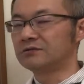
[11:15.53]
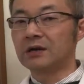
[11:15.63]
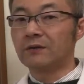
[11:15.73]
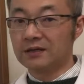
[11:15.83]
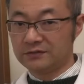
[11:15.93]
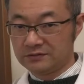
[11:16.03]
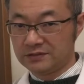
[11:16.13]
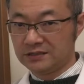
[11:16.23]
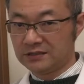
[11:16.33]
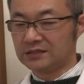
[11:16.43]
流が悪く
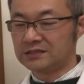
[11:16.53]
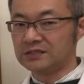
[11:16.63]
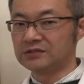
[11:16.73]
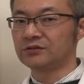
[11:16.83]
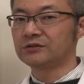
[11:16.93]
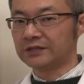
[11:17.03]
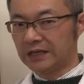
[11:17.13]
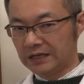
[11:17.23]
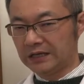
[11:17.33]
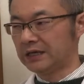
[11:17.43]
なったり心臓に負
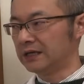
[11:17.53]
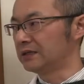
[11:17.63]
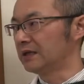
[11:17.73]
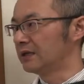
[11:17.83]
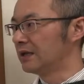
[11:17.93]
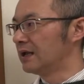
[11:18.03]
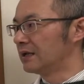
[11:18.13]
担がかかったり